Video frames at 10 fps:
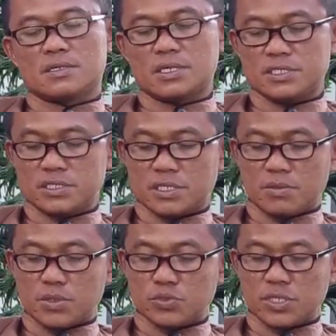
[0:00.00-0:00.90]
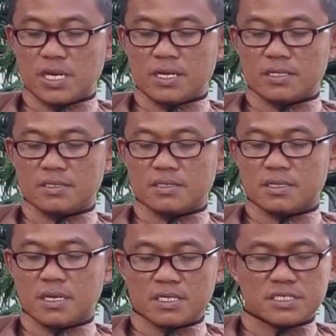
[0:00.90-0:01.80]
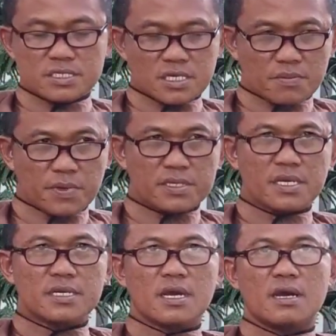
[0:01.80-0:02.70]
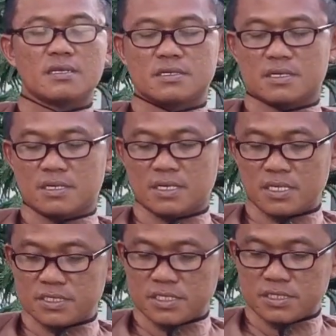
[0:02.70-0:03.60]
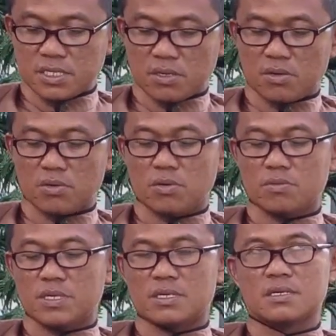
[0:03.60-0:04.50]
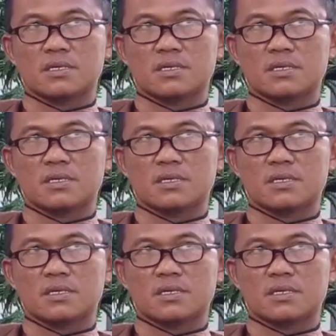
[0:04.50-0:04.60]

krisis kemanusiaan, krisis kepercayaan, krisis ekonomi,